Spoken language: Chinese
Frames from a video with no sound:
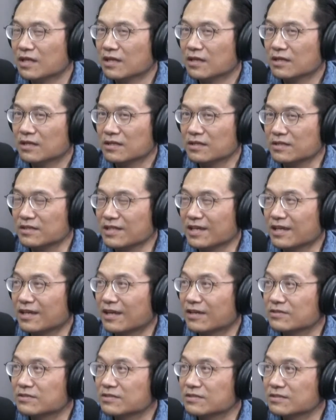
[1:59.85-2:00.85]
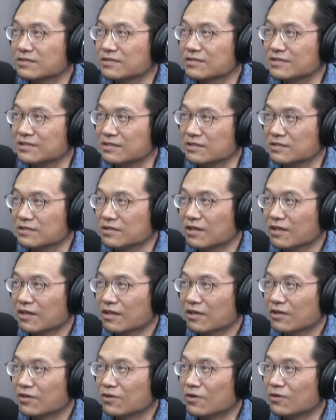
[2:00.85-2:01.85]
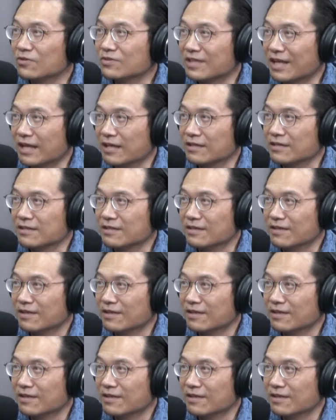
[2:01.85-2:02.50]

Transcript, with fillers: 印尼诶老师是讲台语，